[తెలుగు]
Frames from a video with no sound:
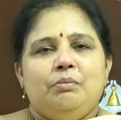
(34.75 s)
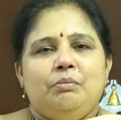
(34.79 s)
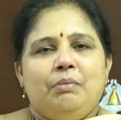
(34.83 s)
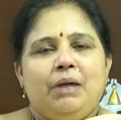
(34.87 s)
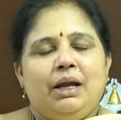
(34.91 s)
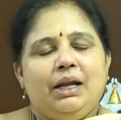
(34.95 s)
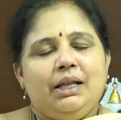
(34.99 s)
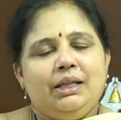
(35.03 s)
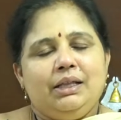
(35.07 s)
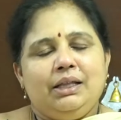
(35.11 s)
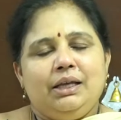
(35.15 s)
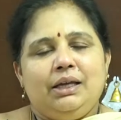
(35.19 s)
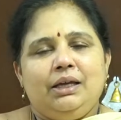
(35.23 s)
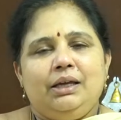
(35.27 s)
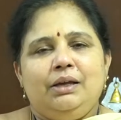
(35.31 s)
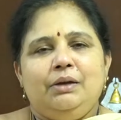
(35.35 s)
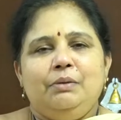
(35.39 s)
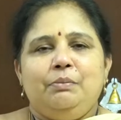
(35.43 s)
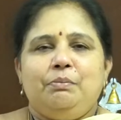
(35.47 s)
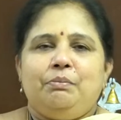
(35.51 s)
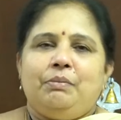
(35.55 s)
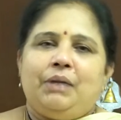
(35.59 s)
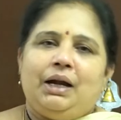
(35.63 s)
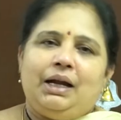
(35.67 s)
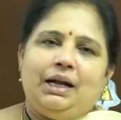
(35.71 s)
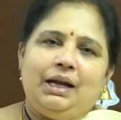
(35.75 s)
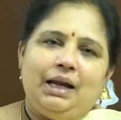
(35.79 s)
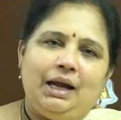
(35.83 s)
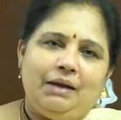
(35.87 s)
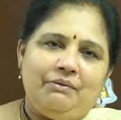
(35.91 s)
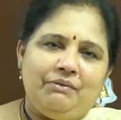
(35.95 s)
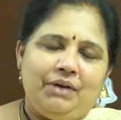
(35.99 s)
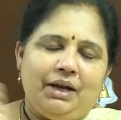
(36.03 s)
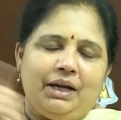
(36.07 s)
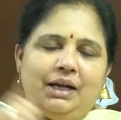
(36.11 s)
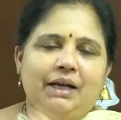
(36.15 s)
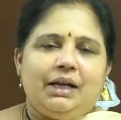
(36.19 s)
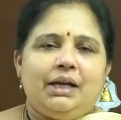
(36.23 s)
మనది మళ్ళా
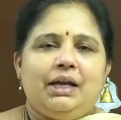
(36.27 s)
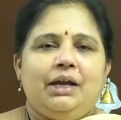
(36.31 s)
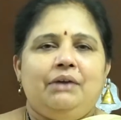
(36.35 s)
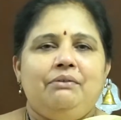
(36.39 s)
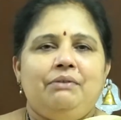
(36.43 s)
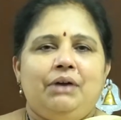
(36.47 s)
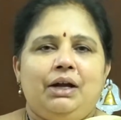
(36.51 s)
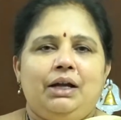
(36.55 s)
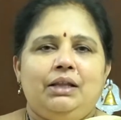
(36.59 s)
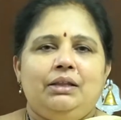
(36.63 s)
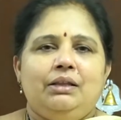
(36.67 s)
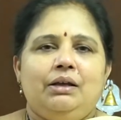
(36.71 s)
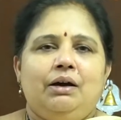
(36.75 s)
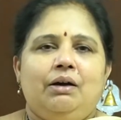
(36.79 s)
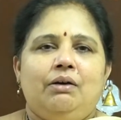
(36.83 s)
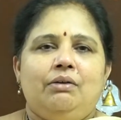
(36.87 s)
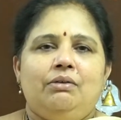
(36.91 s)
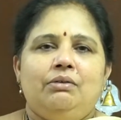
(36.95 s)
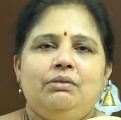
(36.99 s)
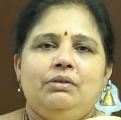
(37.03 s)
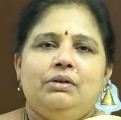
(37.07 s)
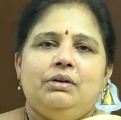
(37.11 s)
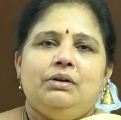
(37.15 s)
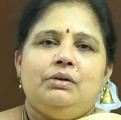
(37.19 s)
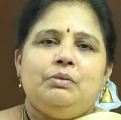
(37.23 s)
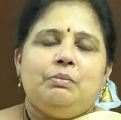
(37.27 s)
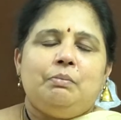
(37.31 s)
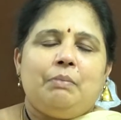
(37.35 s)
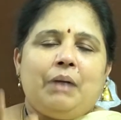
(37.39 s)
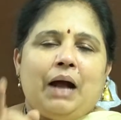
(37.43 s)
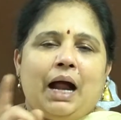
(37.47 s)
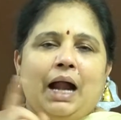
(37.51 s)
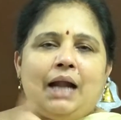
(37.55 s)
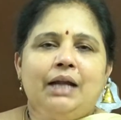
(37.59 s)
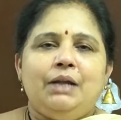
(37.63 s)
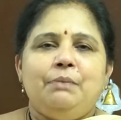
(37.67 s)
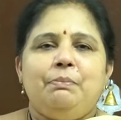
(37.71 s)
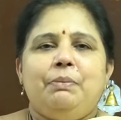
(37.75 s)
వెనక్కే వెళదాం
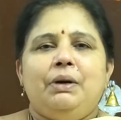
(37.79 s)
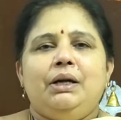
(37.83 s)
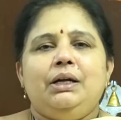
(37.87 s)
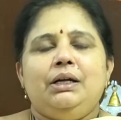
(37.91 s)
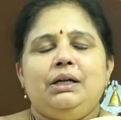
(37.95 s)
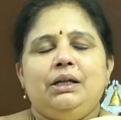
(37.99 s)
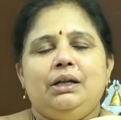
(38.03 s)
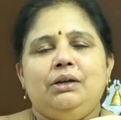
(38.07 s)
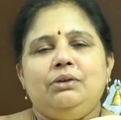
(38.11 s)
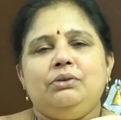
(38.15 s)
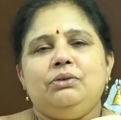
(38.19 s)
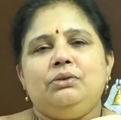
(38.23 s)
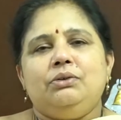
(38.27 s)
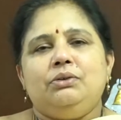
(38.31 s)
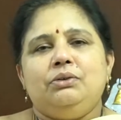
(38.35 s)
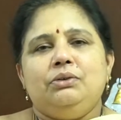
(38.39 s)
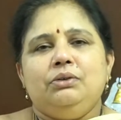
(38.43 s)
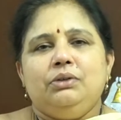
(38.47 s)
పాడి పంటలు